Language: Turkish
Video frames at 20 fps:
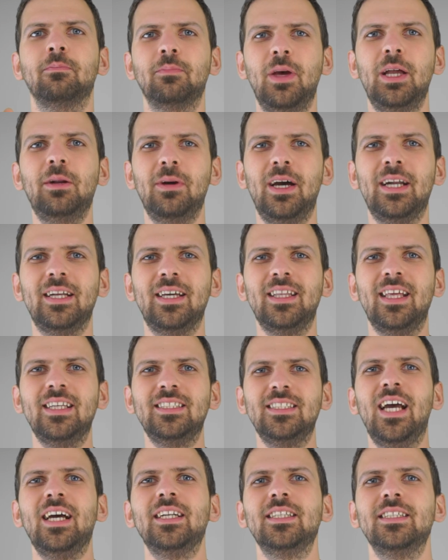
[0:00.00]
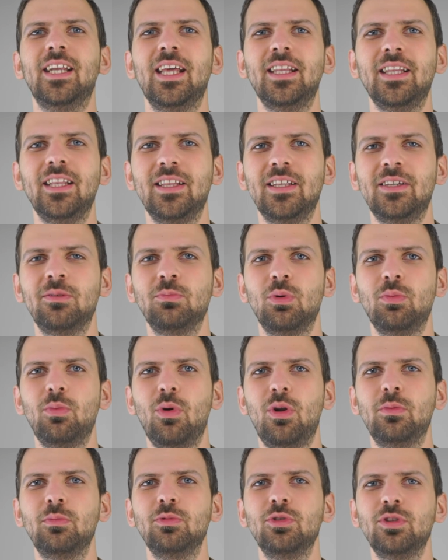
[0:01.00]
Merhaba arkadaşlar, Ne nedirin bu
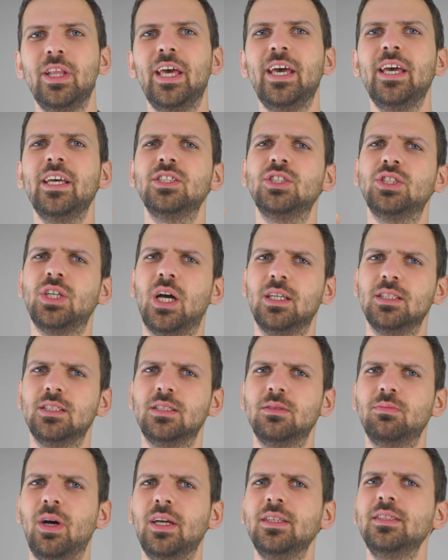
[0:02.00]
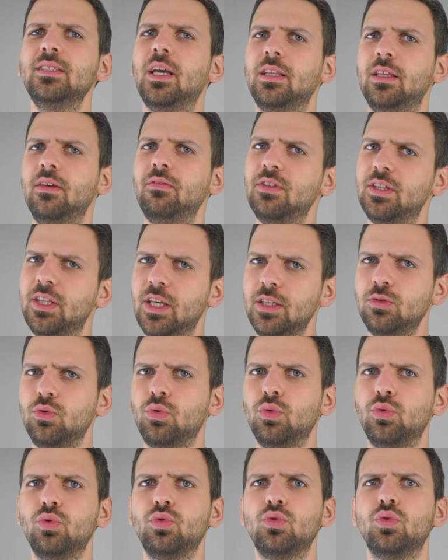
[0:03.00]
bölümünde şanzıman ya da vites
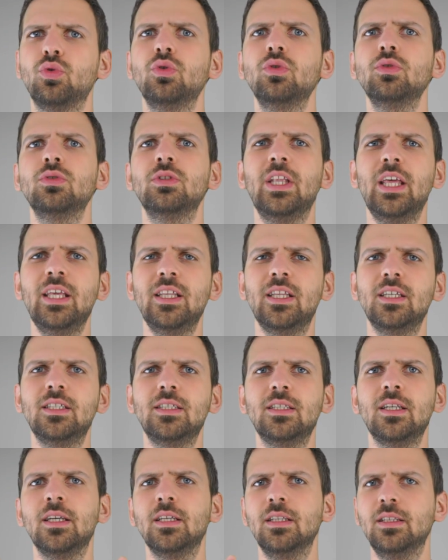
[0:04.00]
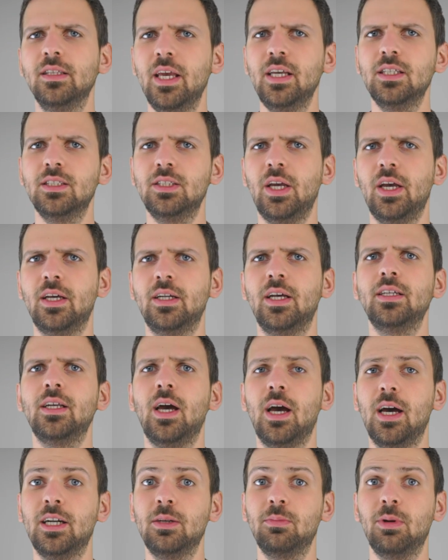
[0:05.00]
kutusu nedir, ne işe yarar,
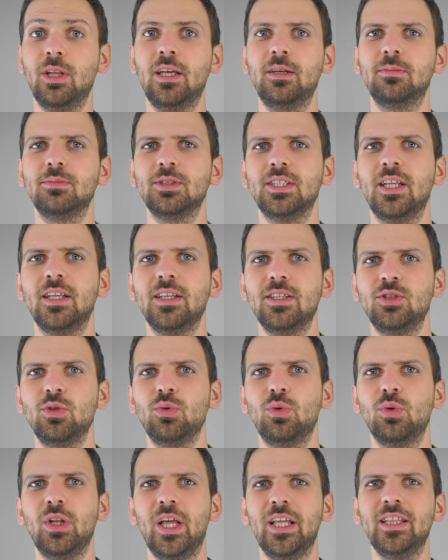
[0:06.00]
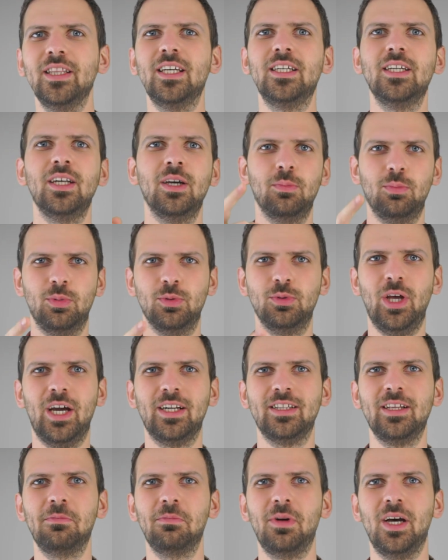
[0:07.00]
arabalarımızda nasıl kullanılır
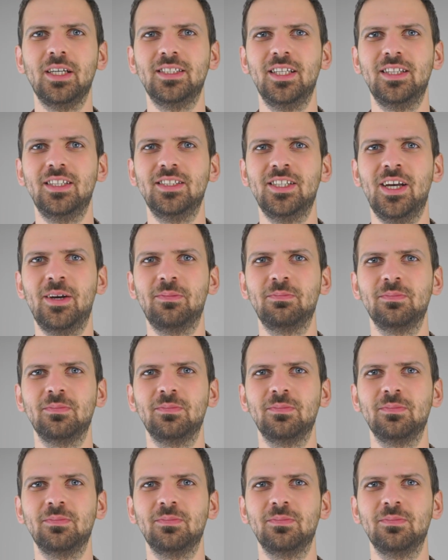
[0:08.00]
bunlardan bahsedeceğim.